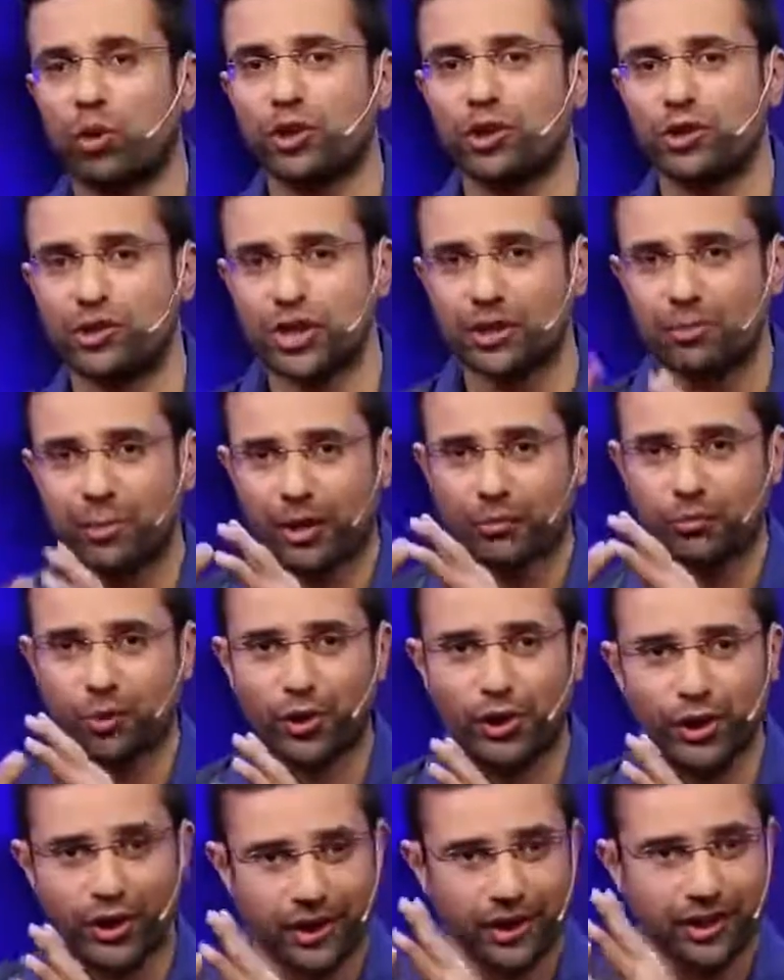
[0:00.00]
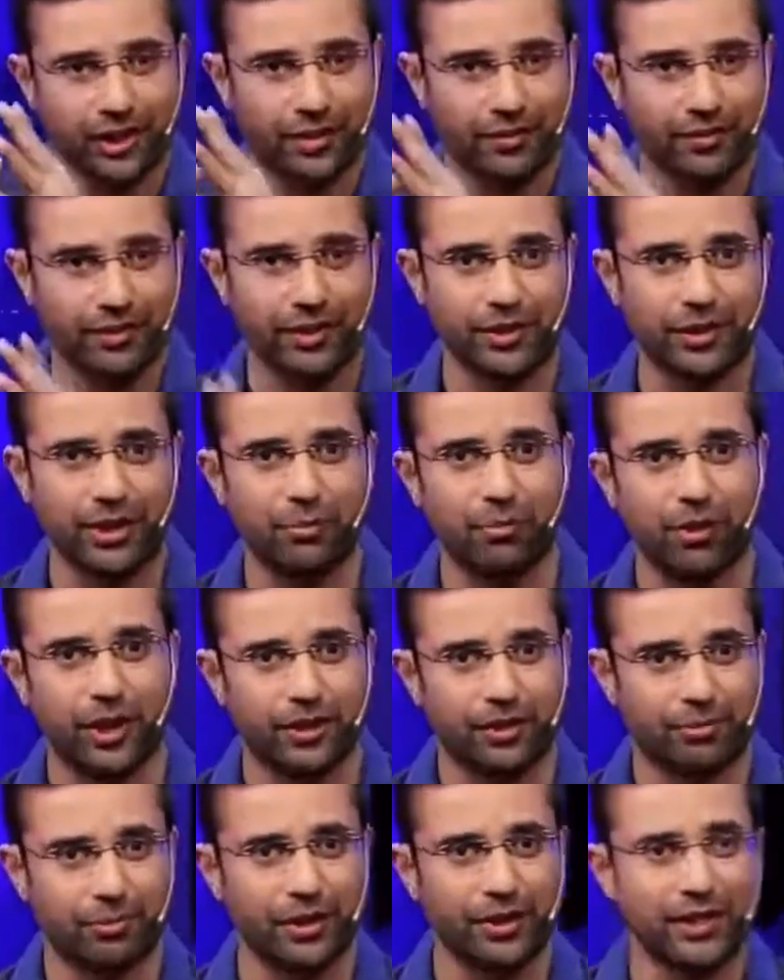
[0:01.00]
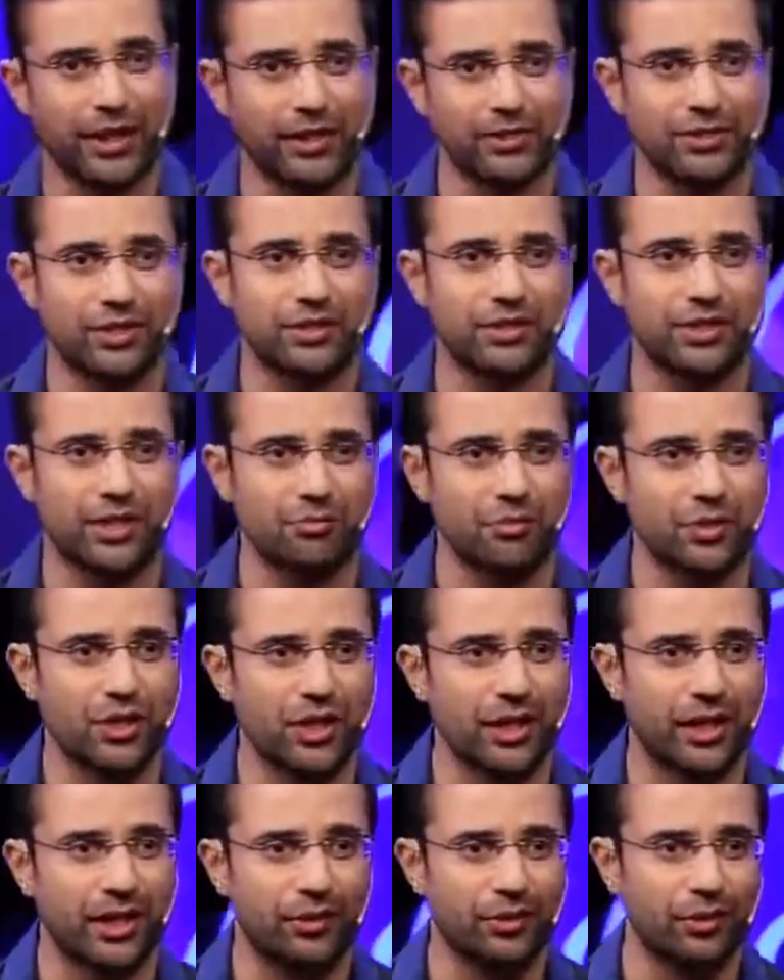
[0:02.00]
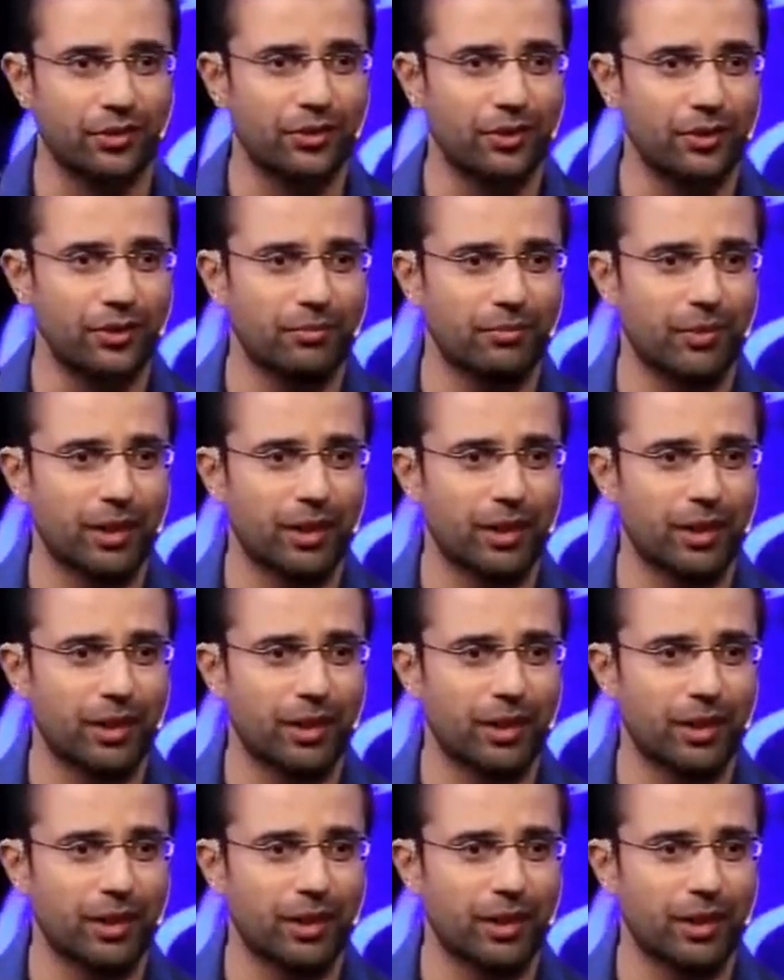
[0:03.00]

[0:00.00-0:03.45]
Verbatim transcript: बहुत अच्छी बात बोली है अगर इनकी बात अपने ध्यान से समझी है तो